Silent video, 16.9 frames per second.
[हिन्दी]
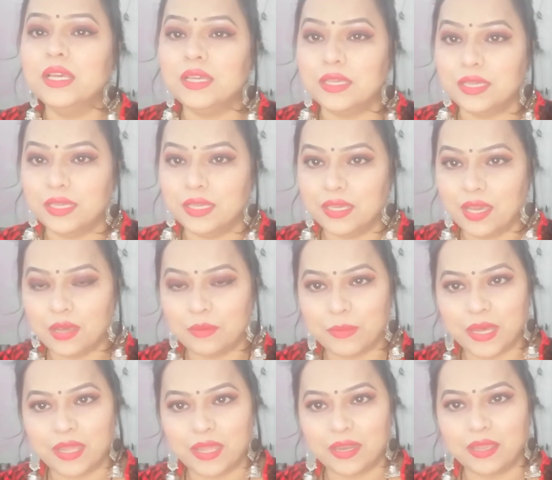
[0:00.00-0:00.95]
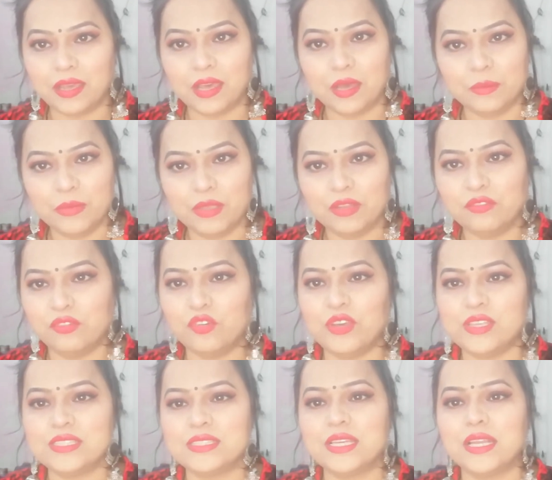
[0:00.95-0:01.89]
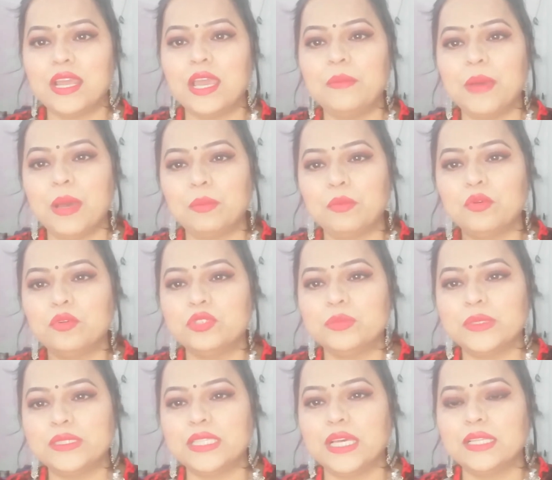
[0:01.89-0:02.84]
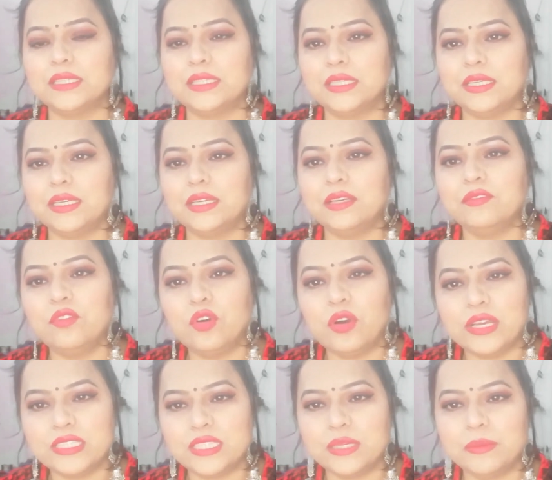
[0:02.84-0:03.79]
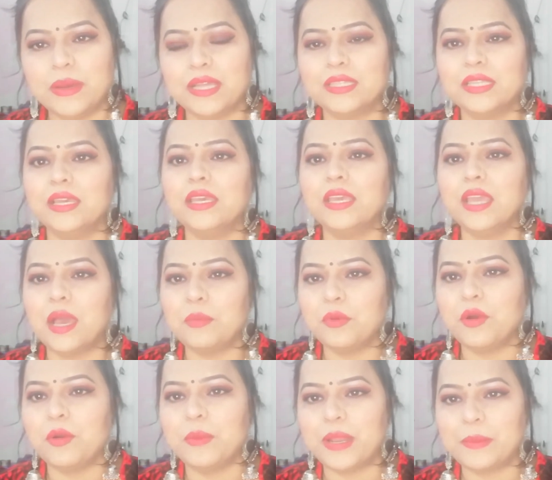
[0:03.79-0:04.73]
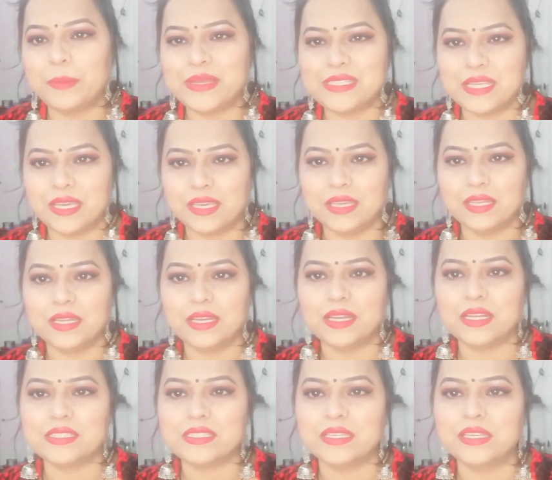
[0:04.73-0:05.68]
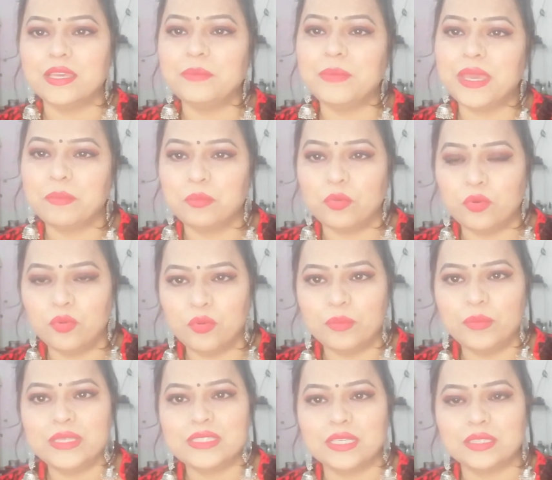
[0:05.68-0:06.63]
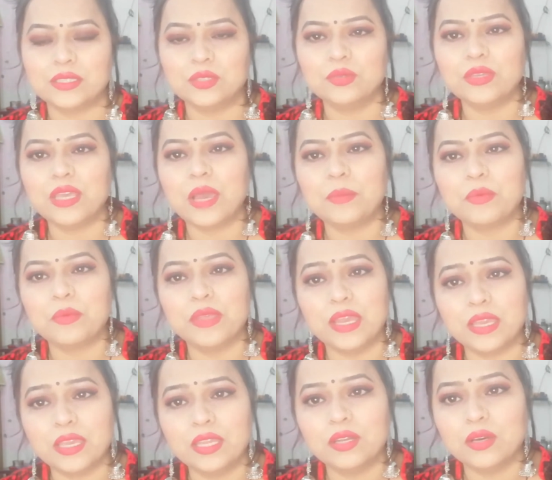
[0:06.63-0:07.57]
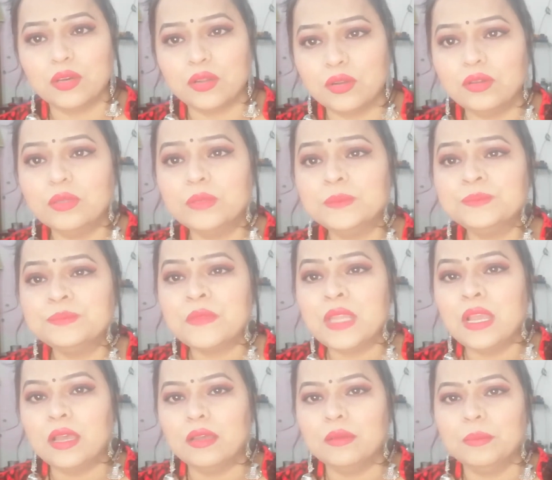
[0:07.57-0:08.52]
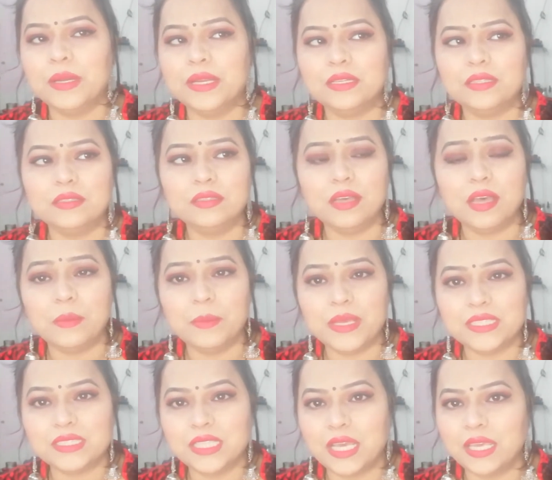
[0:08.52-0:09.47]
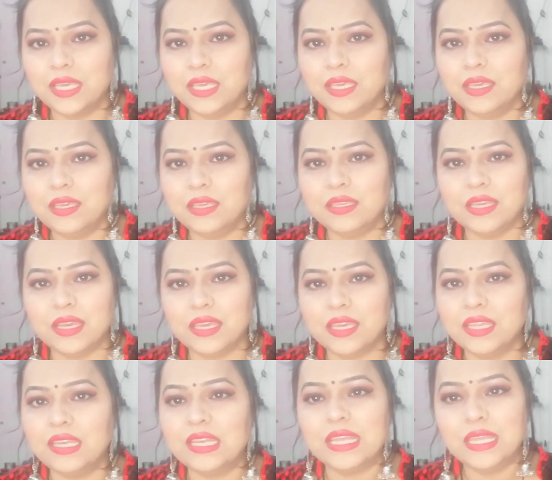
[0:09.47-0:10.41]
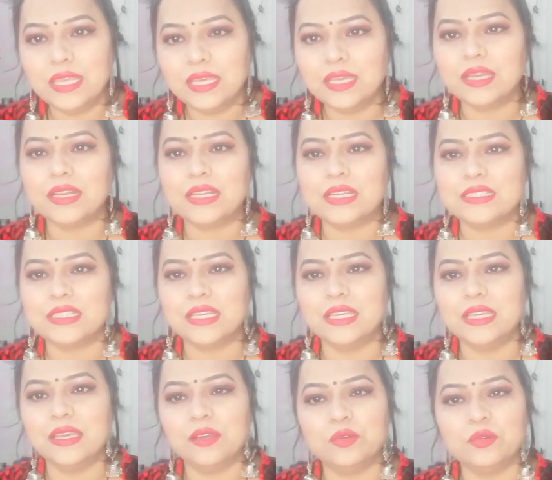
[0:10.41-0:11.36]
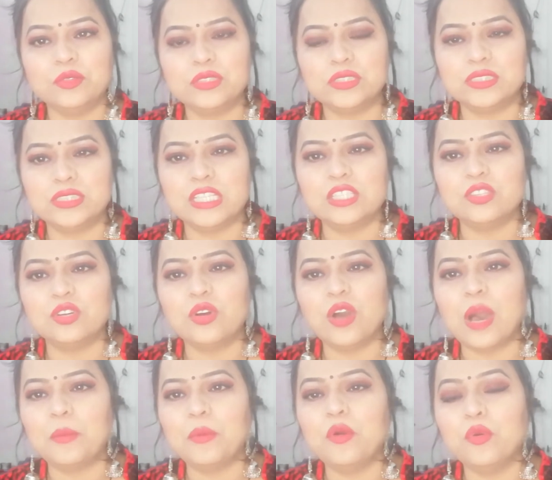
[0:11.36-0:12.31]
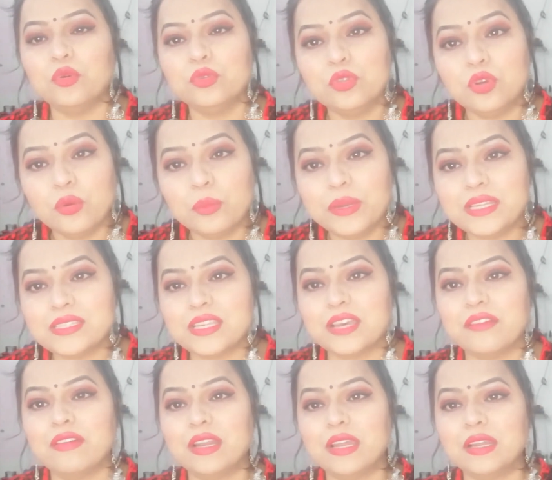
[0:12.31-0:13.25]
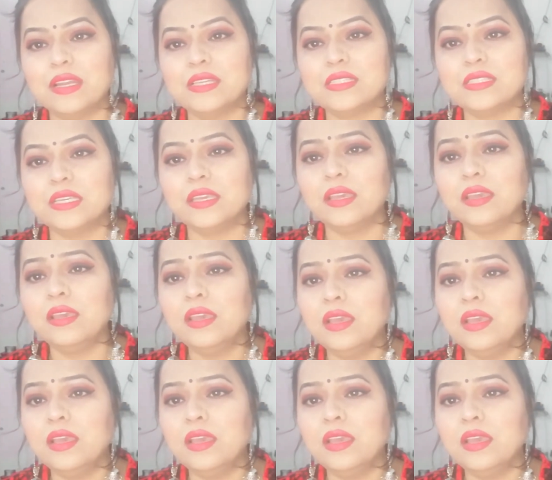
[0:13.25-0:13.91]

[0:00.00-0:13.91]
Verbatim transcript: कि हमारे हम इन्फ्लुएंसर हैं हम आपको कुछ बताते हैं वो अच्छी बात है कि आपको हमारे पास यकीन करना चाहिए मैं बोल भी सकती हूँ कि आपको यकीन करो बट हमेशा ही यकीन नहीं करना चाहिए कुछ चीज़ों को आपको खुद को भी डिस्कवर करना चाहिए